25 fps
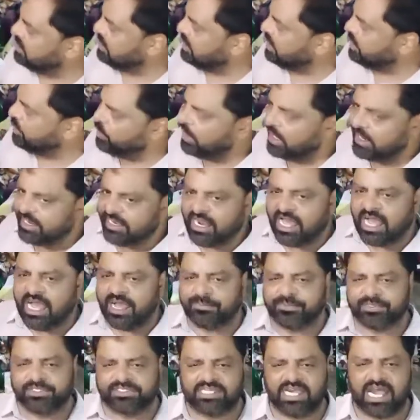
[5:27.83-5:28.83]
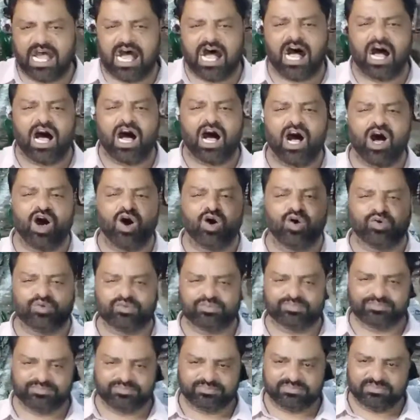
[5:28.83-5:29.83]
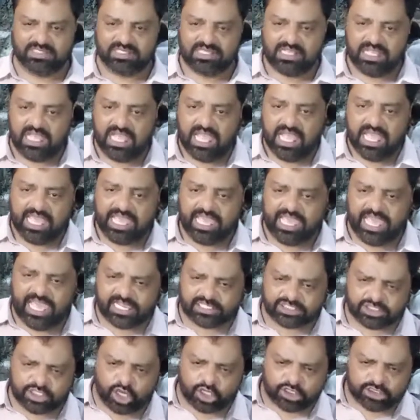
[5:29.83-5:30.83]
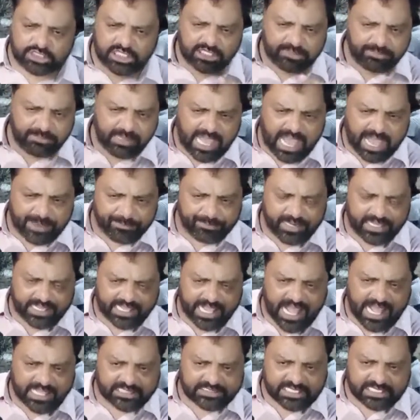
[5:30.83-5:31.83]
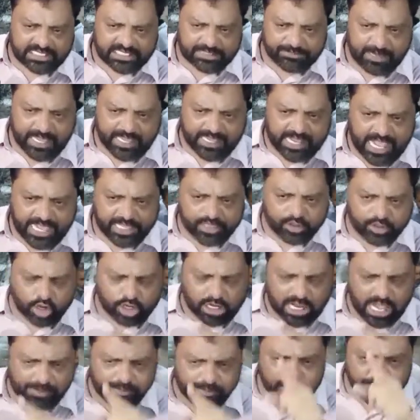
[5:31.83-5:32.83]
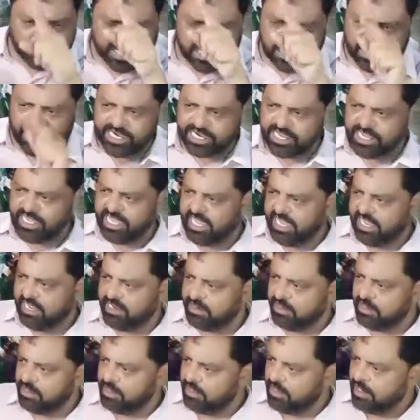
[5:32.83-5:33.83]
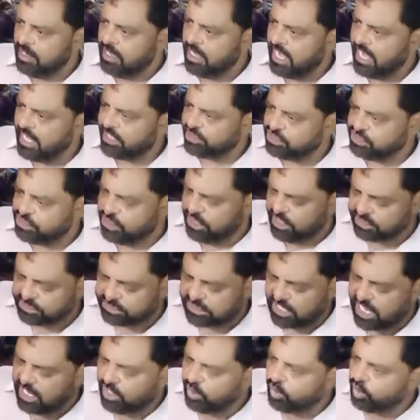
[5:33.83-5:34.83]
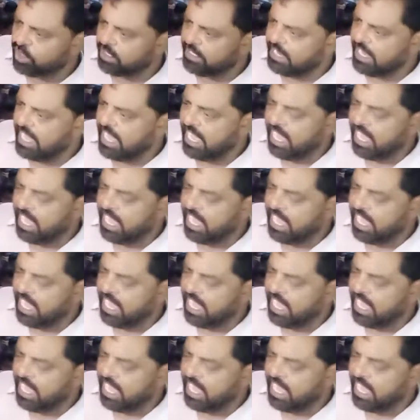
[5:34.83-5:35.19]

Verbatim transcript: वरना अब जाओ एक सौ दिन में आपने कहा था कि महंगाई को काबू में करेंगे आज छः साल हो गया